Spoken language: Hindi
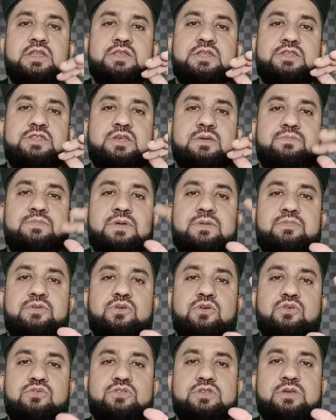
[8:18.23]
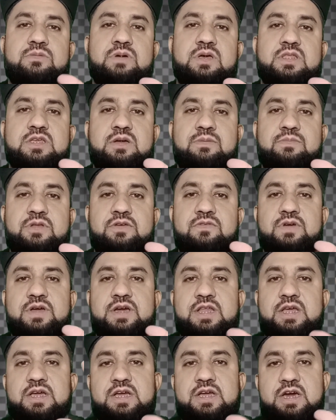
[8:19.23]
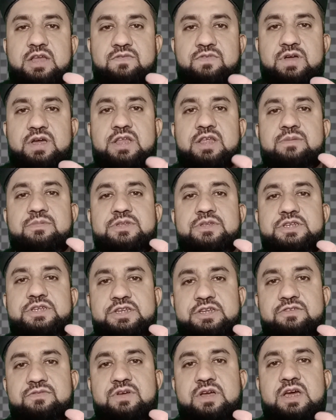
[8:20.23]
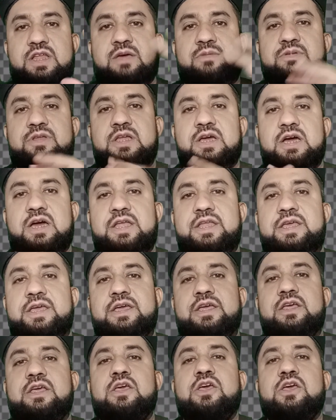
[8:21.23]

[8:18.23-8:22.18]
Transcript: जिसम पे भी और उसके बाद कमरे वगैरह घर वगैरह में छिंटे वगैरह भी लगाने